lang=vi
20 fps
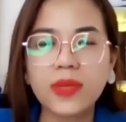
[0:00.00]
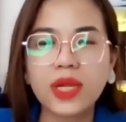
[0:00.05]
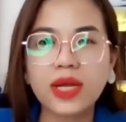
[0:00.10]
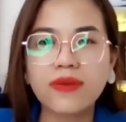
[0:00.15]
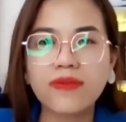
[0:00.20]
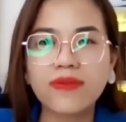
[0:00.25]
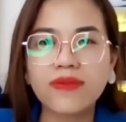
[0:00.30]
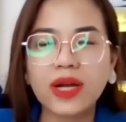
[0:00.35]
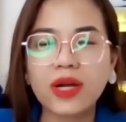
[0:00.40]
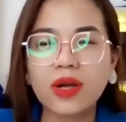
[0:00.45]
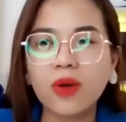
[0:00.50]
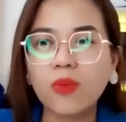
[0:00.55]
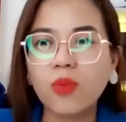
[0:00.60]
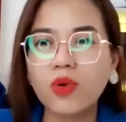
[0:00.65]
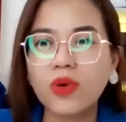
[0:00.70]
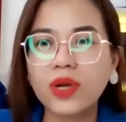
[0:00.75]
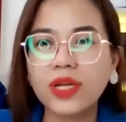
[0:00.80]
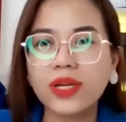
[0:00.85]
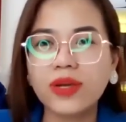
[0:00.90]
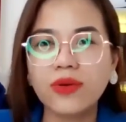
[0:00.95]
À, và có
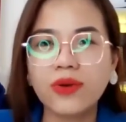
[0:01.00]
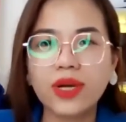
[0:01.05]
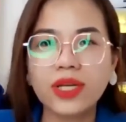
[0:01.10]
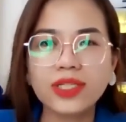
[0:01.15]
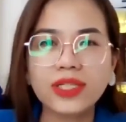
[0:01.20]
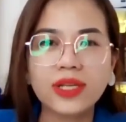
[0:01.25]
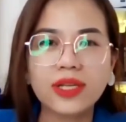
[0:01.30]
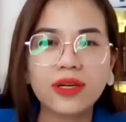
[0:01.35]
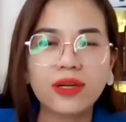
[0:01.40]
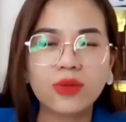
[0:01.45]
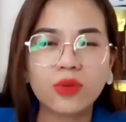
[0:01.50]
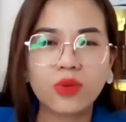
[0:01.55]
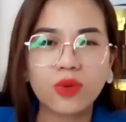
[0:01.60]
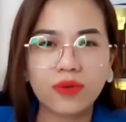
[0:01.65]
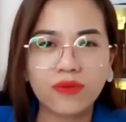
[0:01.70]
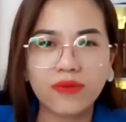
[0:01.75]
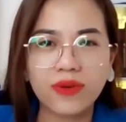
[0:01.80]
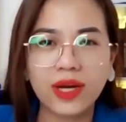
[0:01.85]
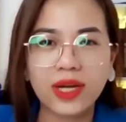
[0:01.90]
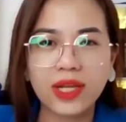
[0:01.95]
một cái điều hết sức là
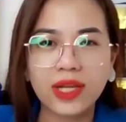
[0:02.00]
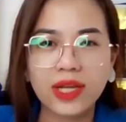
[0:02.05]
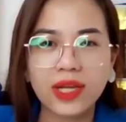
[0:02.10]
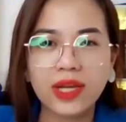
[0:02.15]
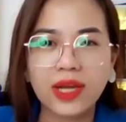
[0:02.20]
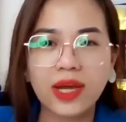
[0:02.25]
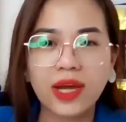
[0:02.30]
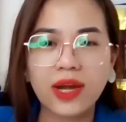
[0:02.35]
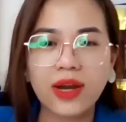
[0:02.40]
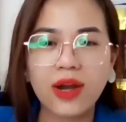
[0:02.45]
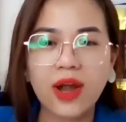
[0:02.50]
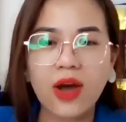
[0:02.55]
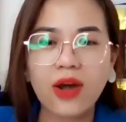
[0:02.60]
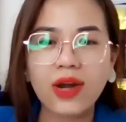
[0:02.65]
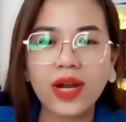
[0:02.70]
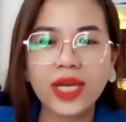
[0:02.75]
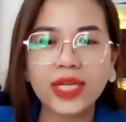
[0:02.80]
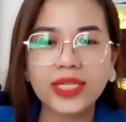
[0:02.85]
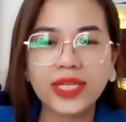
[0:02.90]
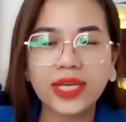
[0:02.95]
tuyệt vời à,
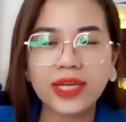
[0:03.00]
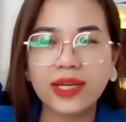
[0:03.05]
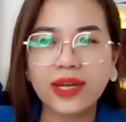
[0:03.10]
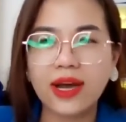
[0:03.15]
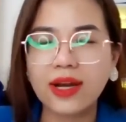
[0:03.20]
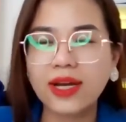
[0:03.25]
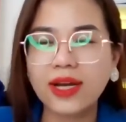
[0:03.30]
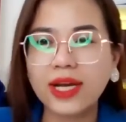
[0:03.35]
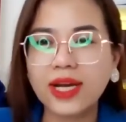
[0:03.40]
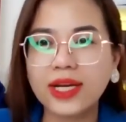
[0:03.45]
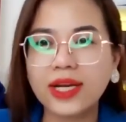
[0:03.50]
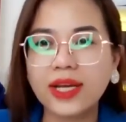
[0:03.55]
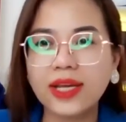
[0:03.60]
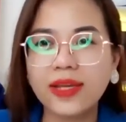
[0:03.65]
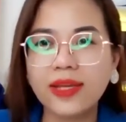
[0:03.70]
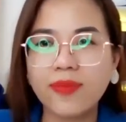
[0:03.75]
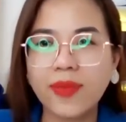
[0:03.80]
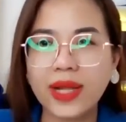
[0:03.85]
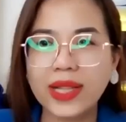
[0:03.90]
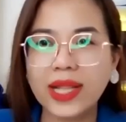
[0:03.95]
đó là gì đó là
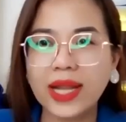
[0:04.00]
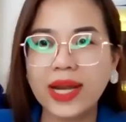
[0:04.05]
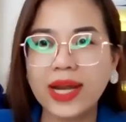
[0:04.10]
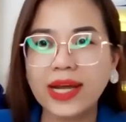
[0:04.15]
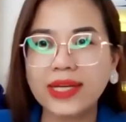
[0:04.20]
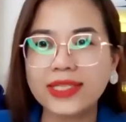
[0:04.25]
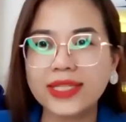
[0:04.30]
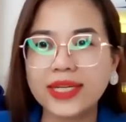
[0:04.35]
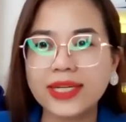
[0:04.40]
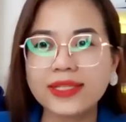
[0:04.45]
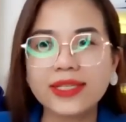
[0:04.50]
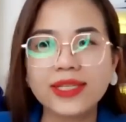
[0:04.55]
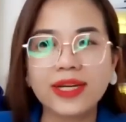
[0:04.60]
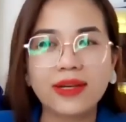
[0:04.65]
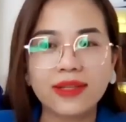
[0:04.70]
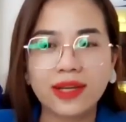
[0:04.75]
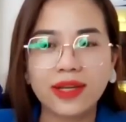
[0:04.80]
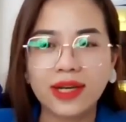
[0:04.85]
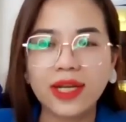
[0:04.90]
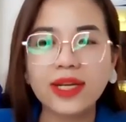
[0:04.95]
khi mà Thanh An trăn
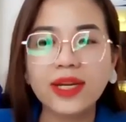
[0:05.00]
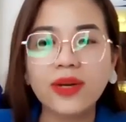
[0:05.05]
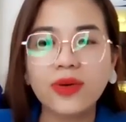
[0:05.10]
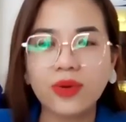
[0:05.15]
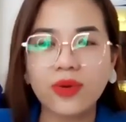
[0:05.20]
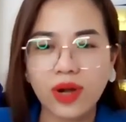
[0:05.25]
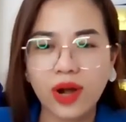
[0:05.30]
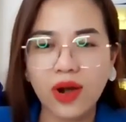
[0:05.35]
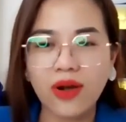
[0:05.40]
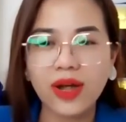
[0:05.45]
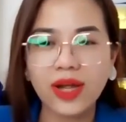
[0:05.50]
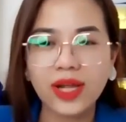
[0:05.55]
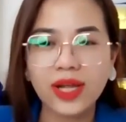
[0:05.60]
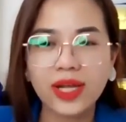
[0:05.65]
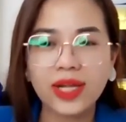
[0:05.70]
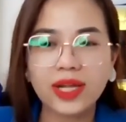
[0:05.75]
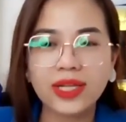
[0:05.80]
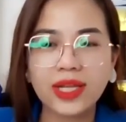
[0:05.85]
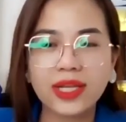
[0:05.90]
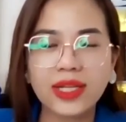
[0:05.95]
trở những cái điều đó
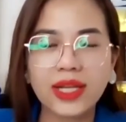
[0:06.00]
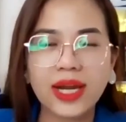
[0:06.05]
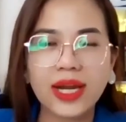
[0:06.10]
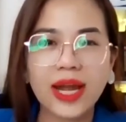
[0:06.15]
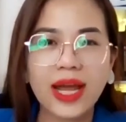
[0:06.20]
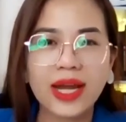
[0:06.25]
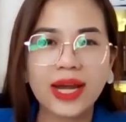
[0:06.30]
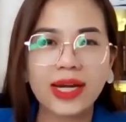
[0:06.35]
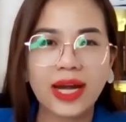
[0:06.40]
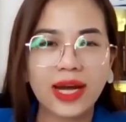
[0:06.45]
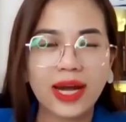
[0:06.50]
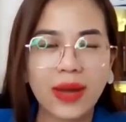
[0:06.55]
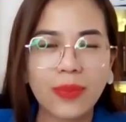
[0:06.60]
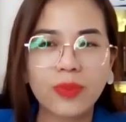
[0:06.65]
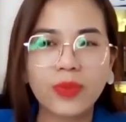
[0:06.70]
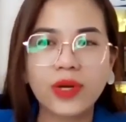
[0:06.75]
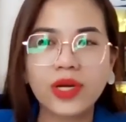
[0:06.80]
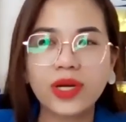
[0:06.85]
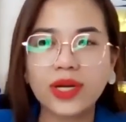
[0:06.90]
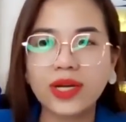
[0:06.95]
thì Thanh An đã gặp
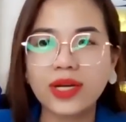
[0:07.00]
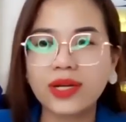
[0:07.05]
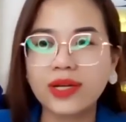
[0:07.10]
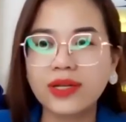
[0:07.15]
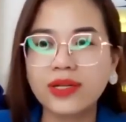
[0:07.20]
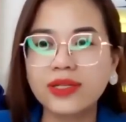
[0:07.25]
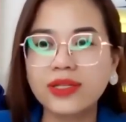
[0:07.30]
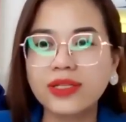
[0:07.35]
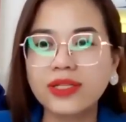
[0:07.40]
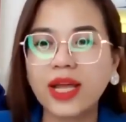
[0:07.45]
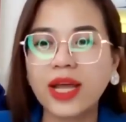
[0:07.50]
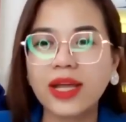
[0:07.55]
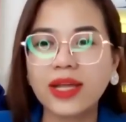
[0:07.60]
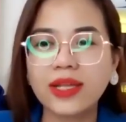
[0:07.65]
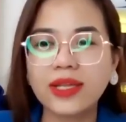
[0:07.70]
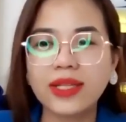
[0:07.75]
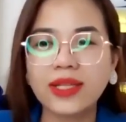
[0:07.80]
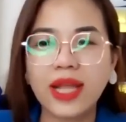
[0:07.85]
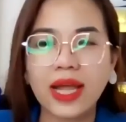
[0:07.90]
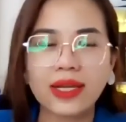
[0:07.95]
được người
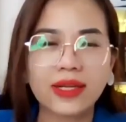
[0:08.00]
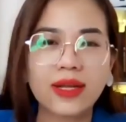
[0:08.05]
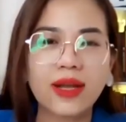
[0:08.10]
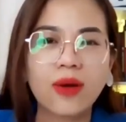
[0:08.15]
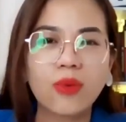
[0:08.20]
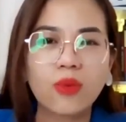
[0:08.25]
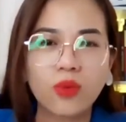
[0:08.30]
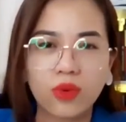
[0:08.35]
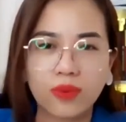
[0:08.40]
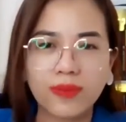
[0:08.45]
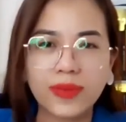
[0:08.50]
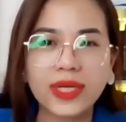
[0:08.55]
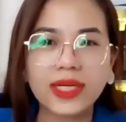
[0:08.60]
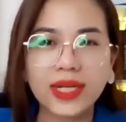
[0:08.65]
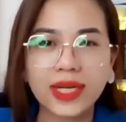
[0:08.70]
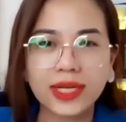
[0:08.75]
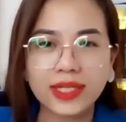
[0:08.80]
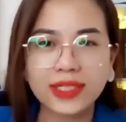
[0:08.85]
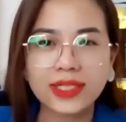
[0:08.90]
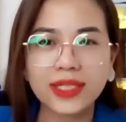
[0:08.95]
thầy thành công của mình
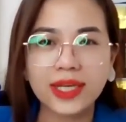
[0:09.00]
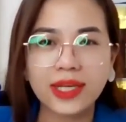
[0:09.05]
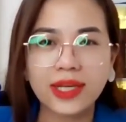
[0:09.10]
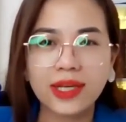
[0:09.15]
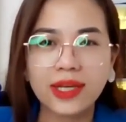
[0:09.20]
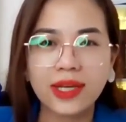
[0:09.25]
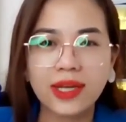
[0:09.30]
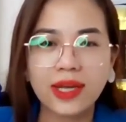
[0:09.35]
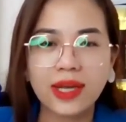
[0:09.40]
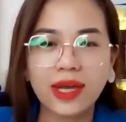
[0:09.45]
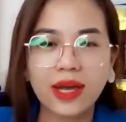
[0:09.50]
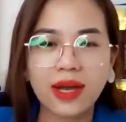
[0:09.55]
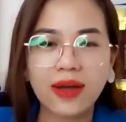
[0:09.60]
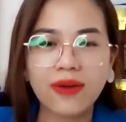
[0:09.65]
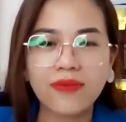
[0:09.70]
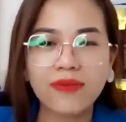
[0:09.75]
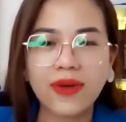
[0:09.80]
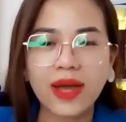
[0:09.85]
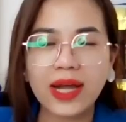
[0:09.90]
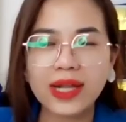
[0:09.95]
các anh chị
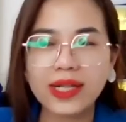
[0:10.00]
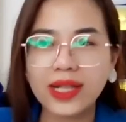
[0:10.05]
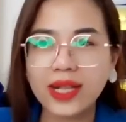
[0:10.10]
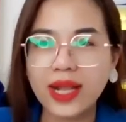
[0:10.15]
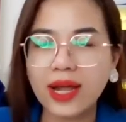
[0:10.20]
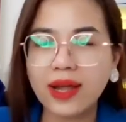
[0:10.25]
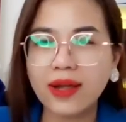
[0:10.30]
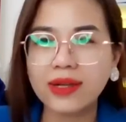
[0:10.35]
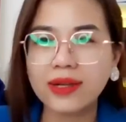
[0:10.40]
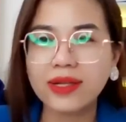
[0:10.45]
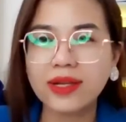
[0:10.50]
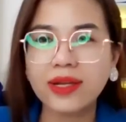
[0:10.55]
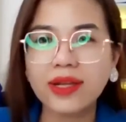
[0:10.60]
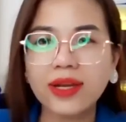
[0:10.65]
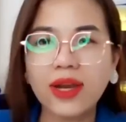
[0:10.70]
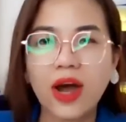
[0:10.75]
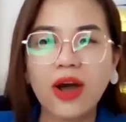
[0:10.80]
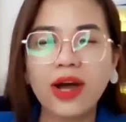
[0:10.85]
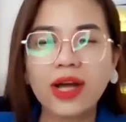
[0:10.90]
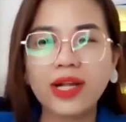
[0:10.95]
à, và th- à,
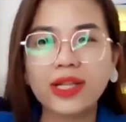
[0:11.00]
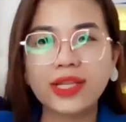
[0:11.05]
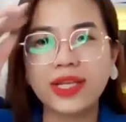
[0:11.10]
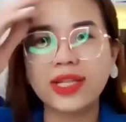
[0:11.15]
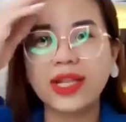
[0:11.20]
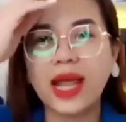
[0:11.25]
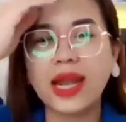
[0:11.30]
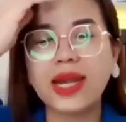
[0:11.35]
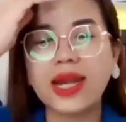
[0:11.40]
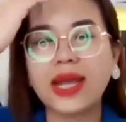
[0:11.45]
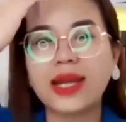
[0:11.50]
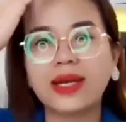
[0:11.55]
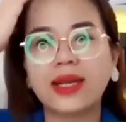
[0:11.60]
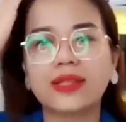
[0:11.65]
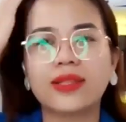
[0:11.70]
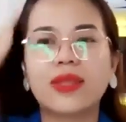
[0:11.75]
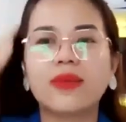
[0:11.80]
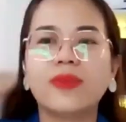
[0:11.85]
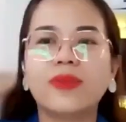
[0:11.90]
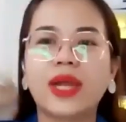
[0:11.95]
khi đó thì Thanh An
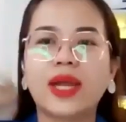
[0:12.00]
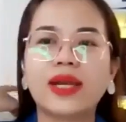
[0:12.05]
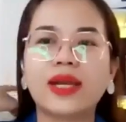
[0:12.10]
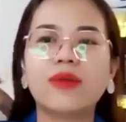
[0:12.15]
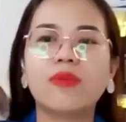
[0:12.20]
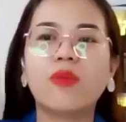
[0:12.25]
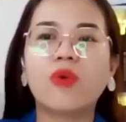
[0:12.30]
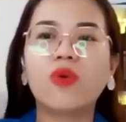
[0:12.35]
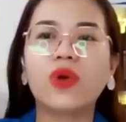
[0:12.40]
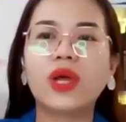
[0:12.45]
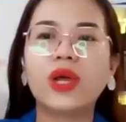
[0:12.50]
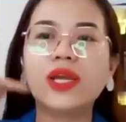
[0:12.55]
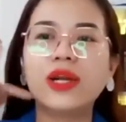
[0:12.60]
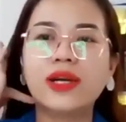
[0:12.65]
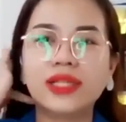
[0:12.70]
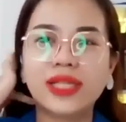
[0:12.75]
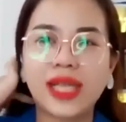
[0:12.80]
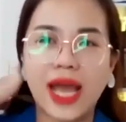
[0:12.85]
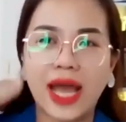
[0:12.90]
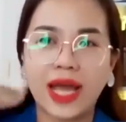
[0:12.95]
đã tìm ra được một cái
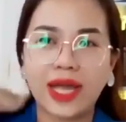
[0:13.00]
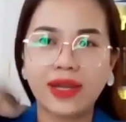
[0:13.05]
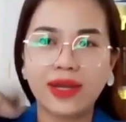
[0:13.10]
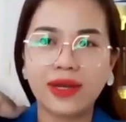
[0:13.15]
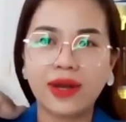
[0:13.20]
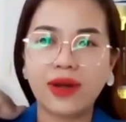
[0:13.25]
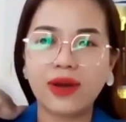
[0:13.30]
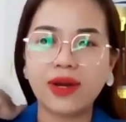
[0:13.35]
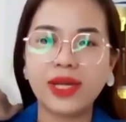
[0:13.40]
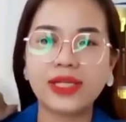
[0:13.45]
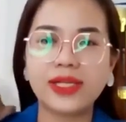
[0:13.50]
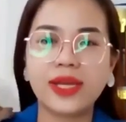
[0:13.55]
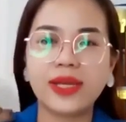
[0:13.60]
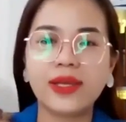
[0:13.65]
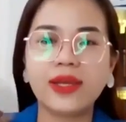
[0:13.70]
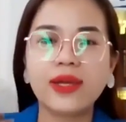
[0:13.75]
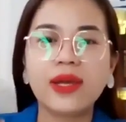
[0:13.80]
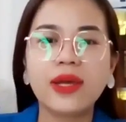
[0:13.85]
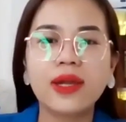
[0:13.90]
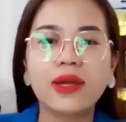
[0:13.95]
lời giải đó là
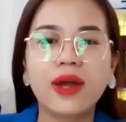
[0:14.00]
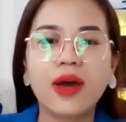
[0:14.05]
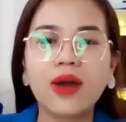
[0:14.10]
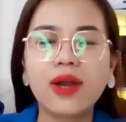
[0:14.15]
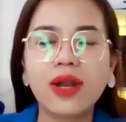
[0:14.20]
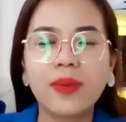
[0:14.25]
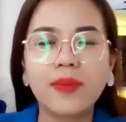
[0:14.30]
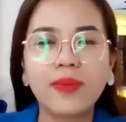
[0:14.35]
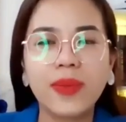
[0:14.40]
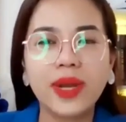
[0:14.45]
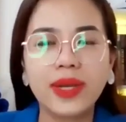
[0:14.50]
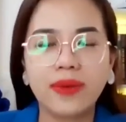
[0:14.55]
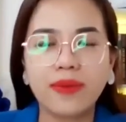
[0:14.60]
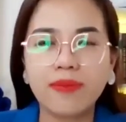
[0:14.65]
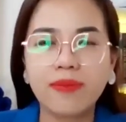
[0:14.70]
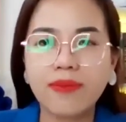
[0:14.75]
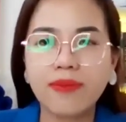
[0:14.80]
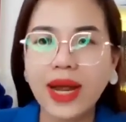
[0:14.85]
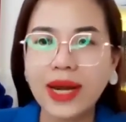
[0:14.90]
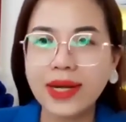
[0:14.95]
gì đó là mình
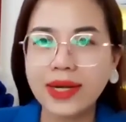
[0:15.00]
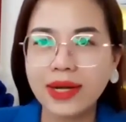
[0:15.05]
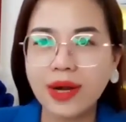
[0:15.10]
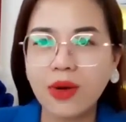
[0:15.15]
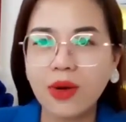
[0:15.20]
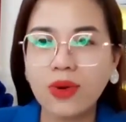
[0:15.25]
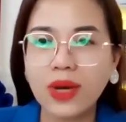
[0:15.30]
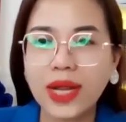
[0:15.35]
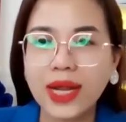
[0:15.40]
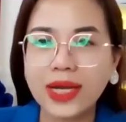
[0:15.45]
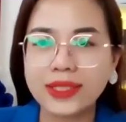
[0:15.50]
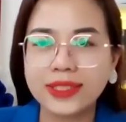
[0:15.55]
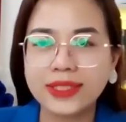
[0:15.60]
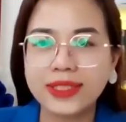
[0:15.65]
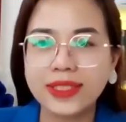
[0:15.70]
bắt đầu cái hành